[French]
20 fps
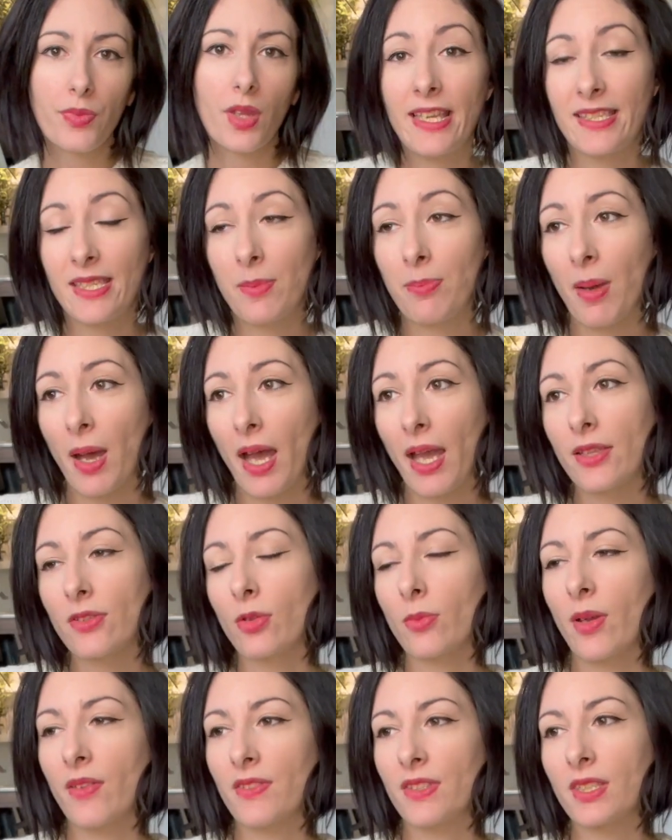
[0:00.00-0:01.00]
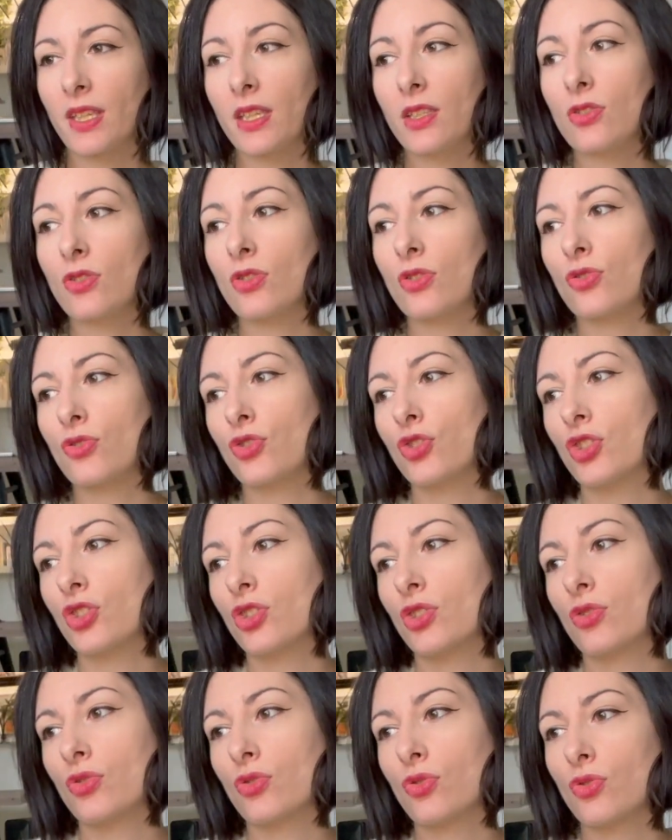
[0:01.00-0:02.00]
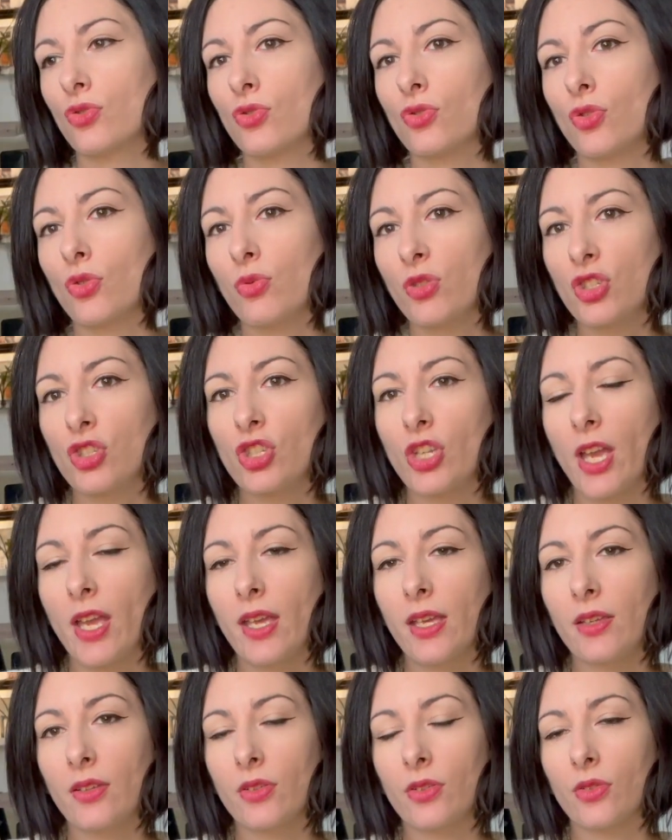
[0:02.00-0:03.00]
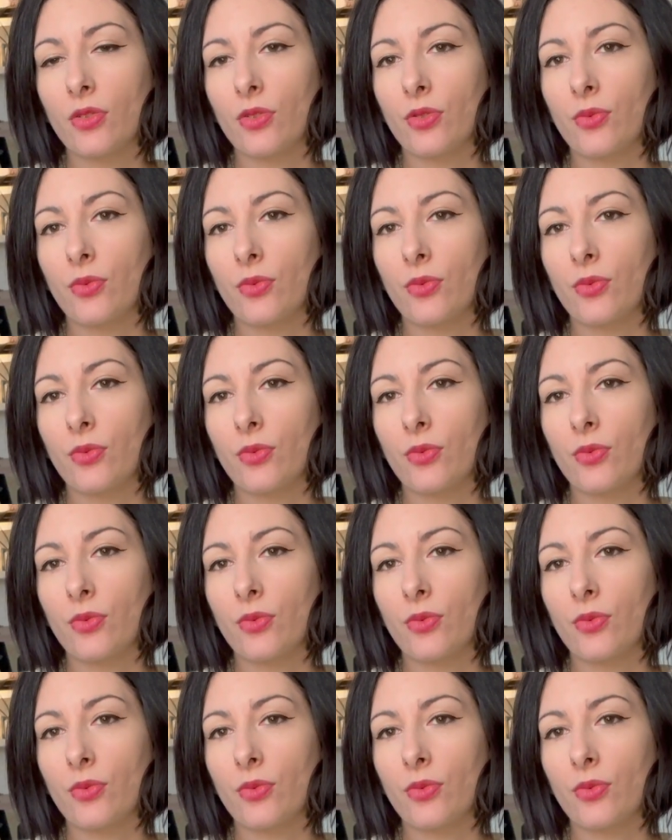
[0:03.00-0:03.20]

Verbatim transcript: Et c'est pareil dans ma vitrine, celui que j'ai, euh,